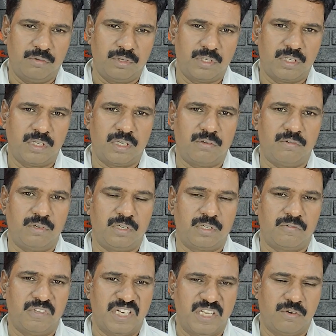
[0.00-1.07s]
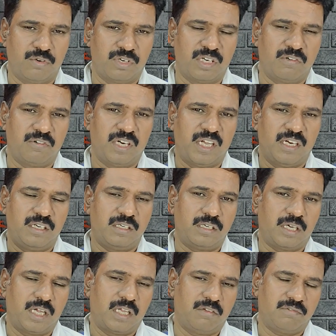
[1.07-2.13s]
அளவுக்கு அவளுக்கு வெறி கொண்டவள்
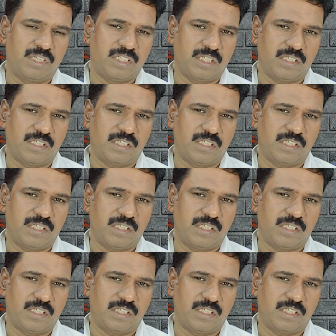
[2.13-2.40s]
ஆகி